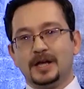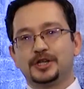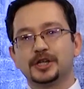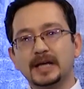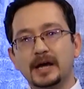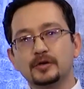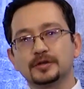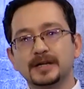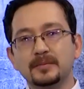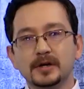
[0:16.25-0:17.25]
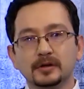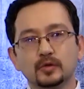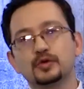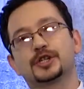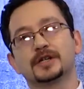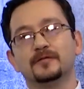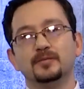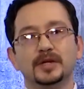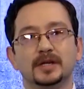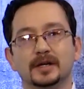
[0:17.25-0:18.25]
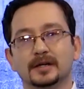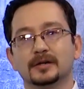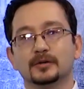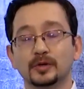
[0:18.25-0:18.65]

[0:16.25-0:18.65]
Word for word: Считаю ее самой лучшей в мире.